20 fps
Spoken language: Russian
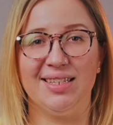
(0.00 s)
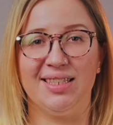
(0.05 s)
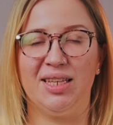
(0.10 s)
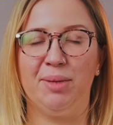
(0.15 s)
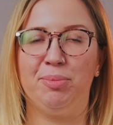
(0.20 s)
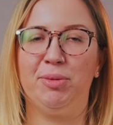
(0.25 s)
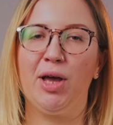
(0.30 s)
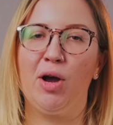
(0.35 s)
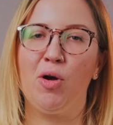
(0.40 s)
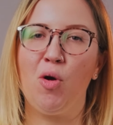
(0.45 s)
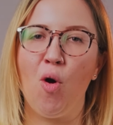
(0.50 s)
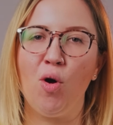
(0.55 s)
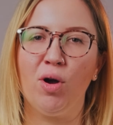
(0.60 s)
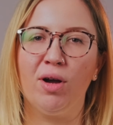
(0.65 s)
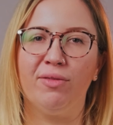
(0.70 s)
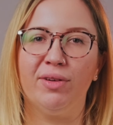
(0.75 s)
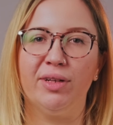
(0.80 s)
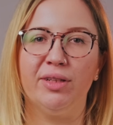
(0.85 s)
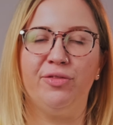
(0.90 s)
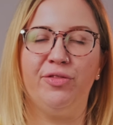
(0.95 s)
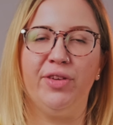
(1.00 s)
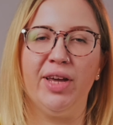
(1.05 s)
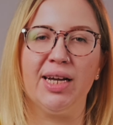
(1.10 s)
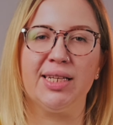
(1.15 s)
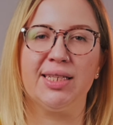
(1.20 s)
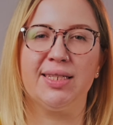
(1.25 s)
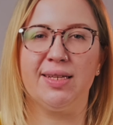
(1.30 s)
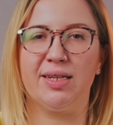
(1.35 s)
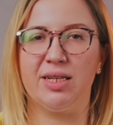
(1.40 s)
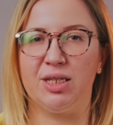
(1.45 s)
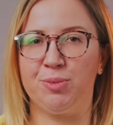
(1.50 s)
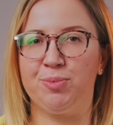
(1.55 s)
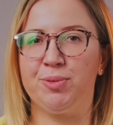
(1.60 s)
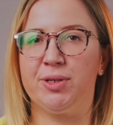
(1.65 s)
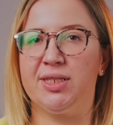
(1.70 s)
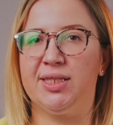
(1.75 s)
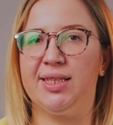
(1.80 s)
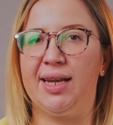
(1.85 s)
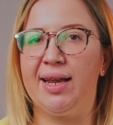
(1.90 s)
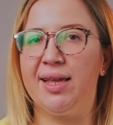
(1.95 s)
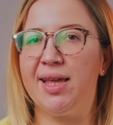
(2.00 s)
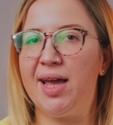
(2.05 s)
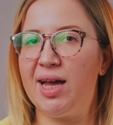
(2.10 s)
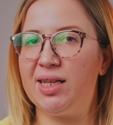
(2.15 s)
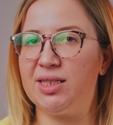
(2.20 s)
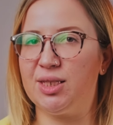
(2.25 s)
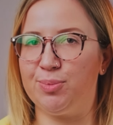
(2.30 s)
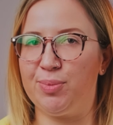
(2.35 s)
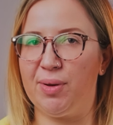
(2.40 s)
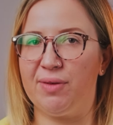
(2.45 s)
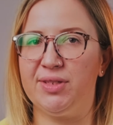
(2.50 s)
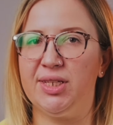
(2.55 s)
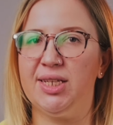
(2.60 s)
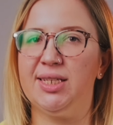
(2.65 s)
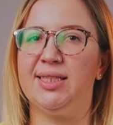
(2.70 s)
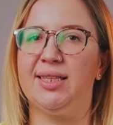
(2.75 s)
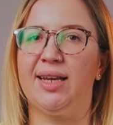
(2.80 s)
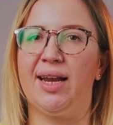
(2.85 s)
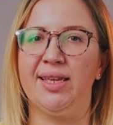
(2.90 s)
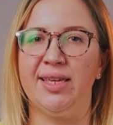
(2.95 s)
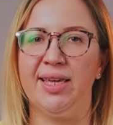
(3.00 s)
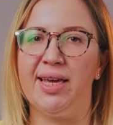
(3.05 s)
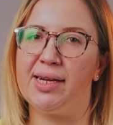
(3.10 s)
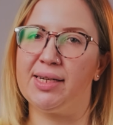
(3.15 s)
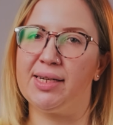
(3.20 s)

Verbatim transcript: Гриптококковая инфекция распространяется по всей стране,